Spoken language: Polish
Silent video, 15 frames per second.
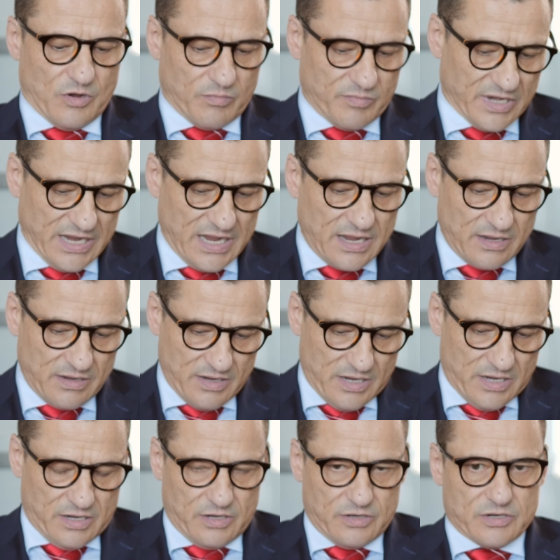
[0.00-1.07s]
dobre
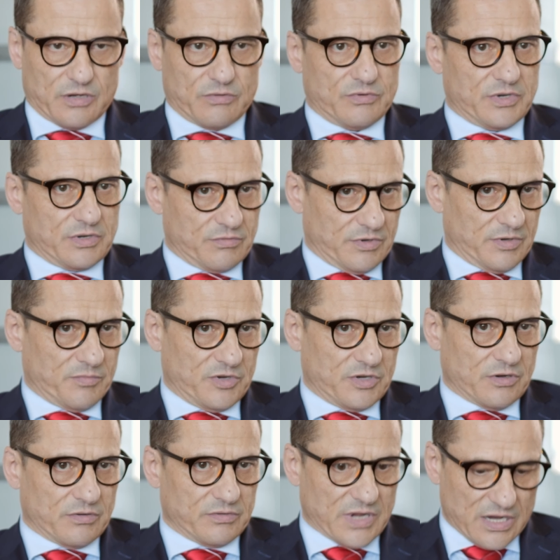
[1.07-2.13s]
i że ludzi, którymi
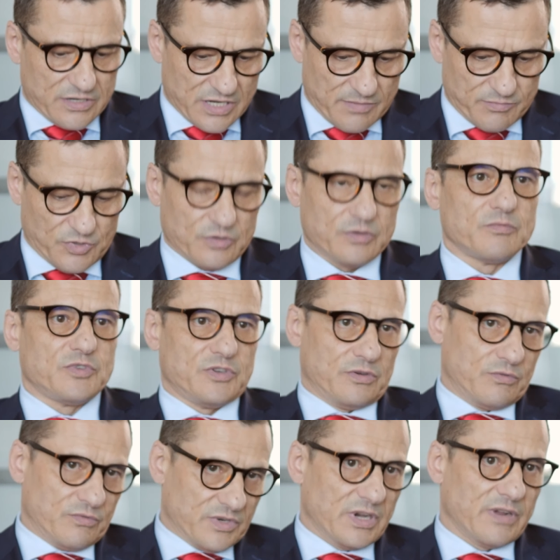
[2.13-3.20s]
się otaczam, to są ci
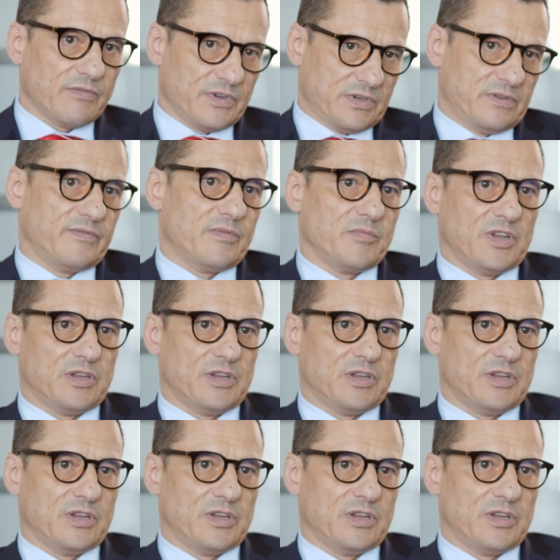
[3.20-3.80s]
ludzie na właściwym